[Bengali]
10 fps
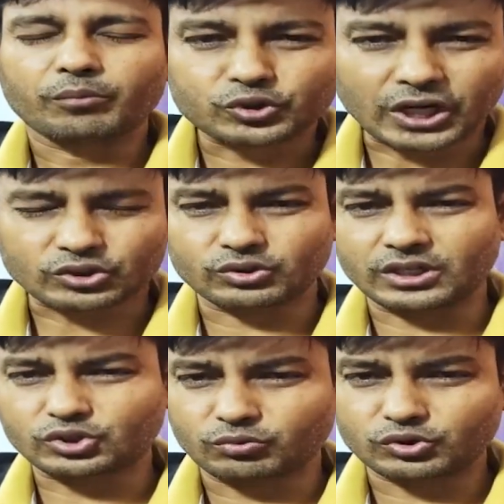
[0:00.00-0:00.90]

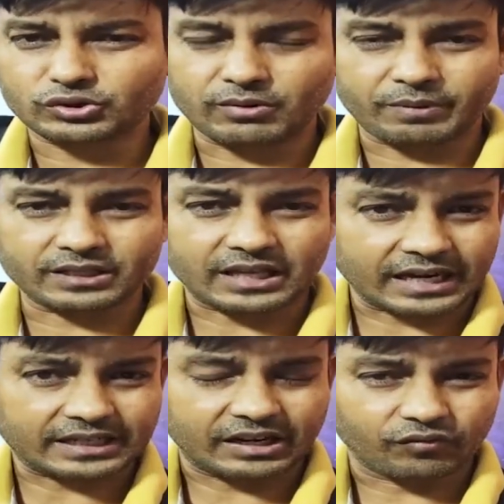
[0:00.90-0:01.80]
প্রশাসনিক সমস্ত ব্যাপারে তার একটা